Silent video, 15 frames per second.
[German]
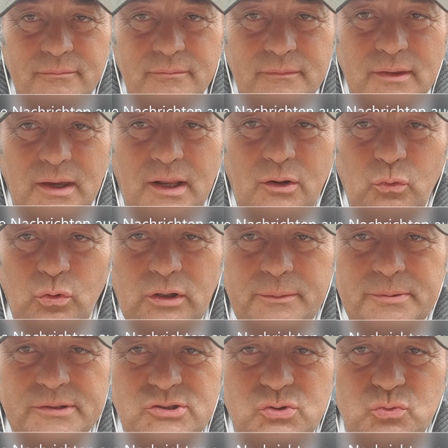Ja, hallo
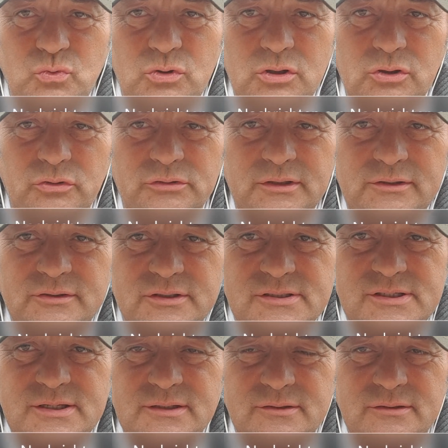liebe Zuhörer und
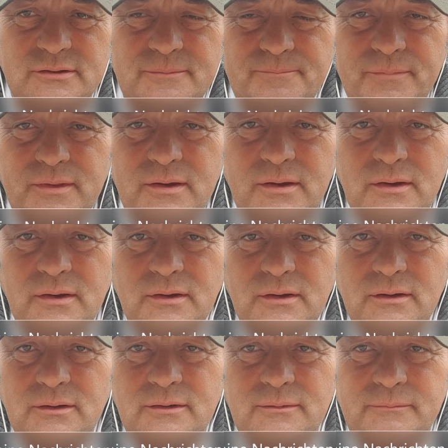Interessierte.
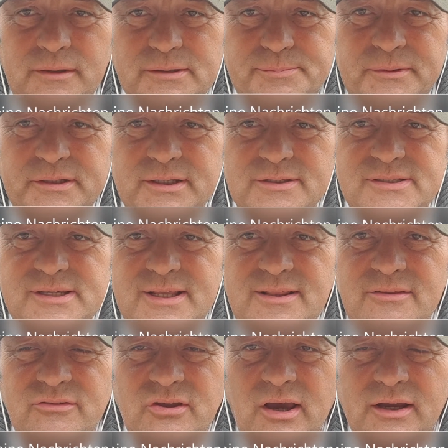Ähm, jetzt bin ich den
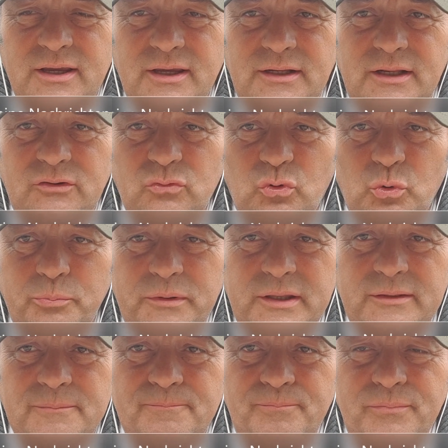zehnten Tag hier in den
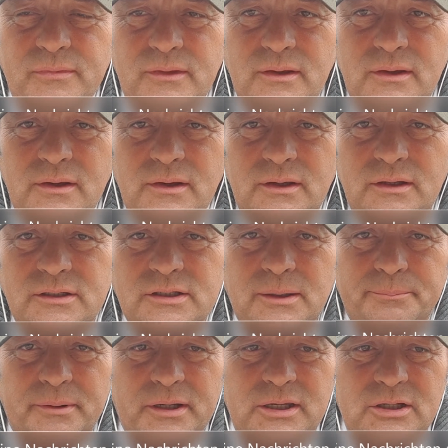Dolomiten. Ich
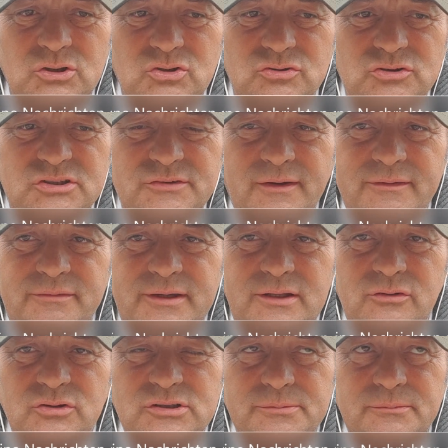habe ja hier schon zwei
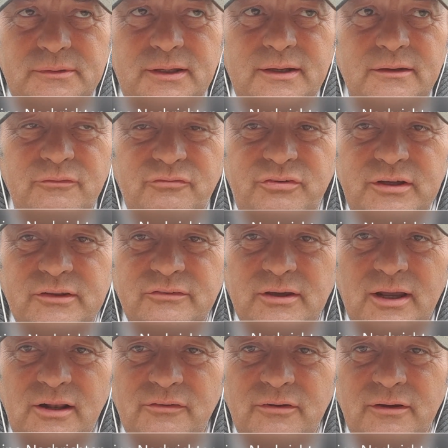Videos, nee, vier
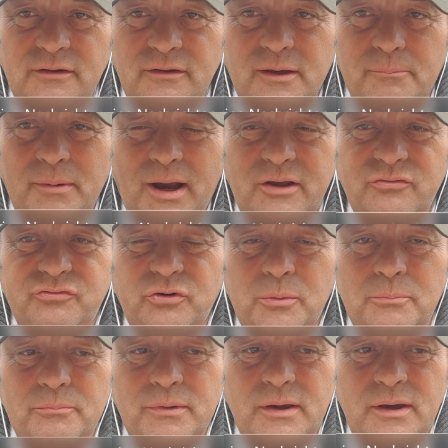Teile gemacht
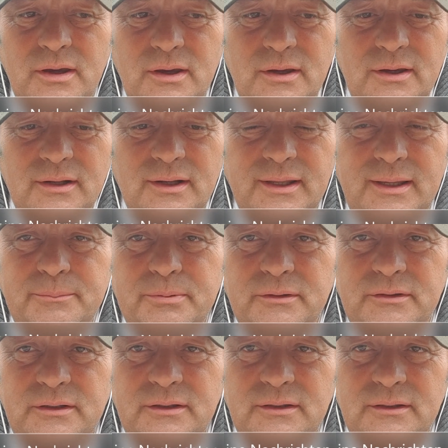vom
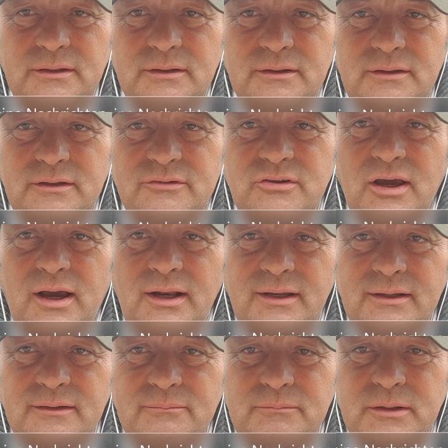Leben in äh,
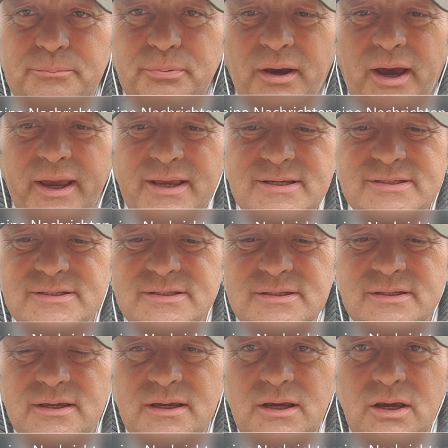Italien mit
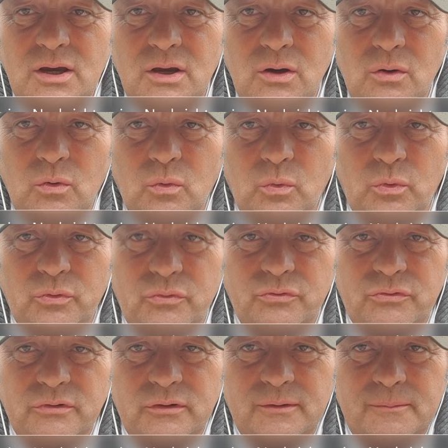Preisen
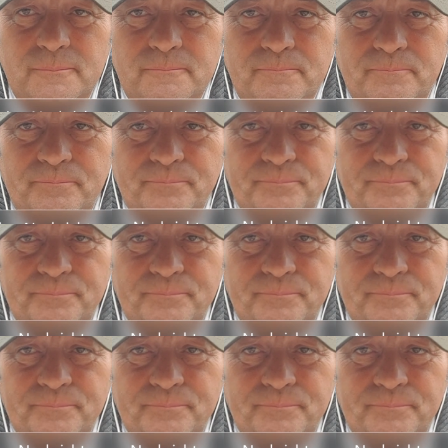und ähm,